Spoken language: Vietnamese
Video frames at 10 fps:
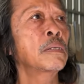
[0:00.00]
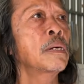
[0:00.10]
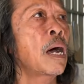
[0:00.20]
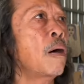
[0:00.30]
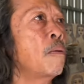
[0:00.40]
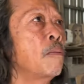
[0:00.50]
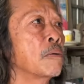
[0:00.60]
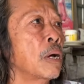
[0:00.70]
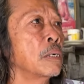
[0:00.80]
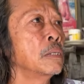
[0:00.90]
đau
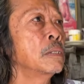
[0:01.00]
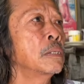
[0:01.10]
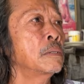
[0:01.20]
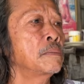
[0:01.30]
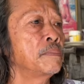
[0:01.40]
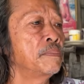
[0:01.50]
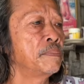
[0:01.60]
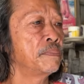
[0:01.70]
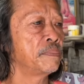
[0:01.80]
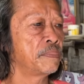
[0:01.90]
bao tử
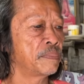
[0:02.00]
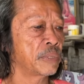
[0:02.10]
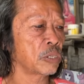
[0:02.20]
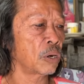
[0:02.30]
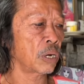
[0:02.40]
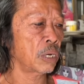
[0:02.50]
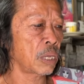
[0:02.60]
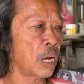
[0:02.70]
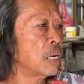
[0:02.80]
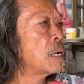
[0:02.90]
rồi cái
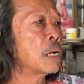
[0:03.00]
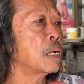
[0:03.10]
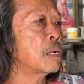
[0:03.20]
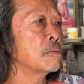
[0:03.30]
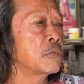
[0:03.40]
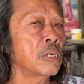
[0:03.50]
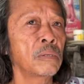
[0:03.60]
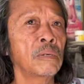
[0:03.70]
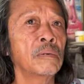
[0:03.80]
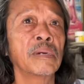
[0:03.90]
chở ờ, luôn
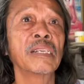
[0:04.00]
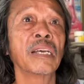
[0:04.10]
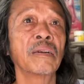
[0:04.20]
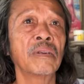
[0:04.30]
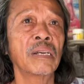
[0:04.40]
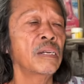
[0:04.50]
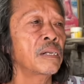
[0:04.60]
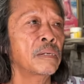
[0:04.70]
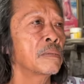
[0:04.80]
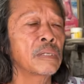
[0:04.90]
xuyên bệnh viện đó
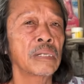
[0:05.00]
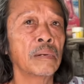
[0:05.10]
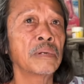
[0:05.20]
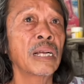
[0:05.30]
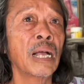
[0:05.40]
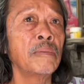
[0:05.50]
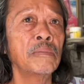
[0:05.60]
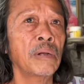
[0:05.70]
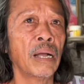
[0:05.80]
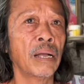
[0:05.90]
dạ. bệnh viện khám
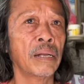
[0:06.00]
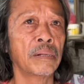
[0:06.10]
không ra